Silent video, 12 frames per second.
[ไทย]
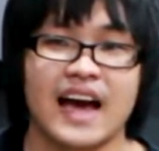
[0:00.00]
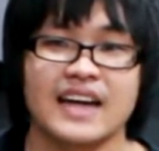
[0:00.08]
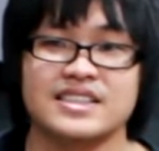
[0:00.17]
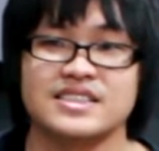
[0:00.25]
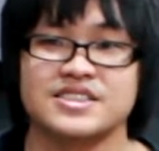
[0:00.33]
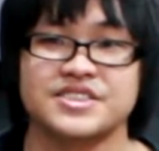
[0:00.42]
การ
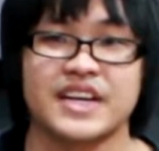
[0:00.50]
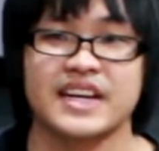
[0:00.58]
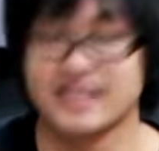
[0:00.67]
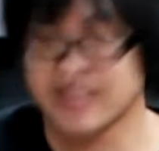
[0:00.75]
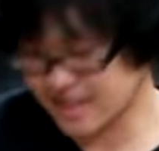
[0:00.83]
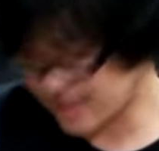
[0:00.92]
เซ็ต
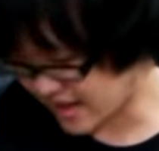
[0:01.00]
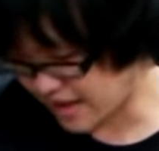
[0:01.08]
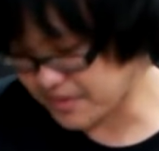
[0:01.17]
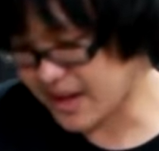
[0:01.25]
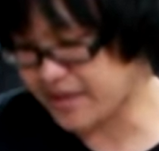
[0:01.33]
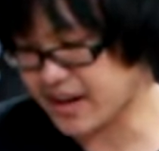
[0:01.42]
กัน
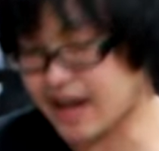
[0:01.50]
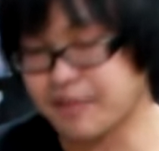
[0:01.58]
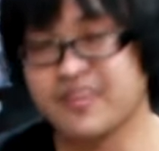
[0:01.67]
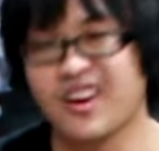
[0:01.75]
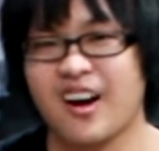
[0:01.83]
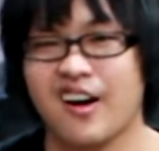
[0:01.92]
ไปแล้วนะครับ
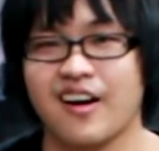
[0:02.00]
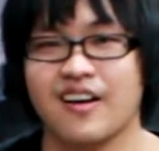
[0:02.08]
ก็